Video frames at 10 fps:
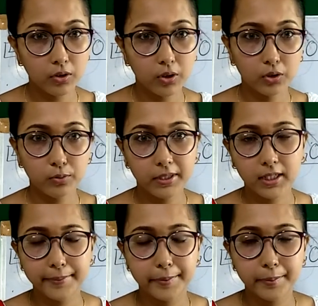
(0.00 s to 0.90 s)
और तुम्हें
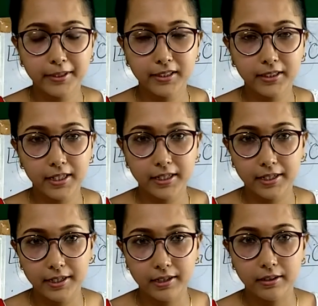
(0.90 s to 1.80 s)
कभी भी मदद नहीं
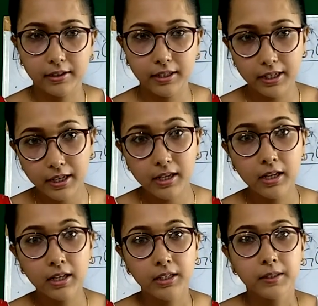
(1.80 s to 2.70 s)
करेगा है ना
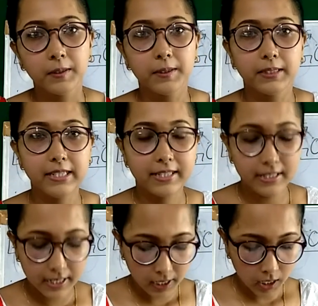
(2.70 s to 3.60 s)

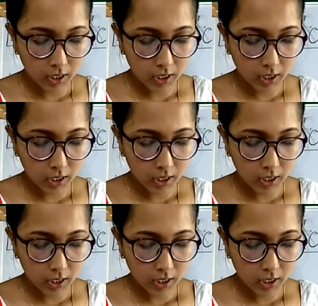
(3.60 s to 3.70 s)
इसलिए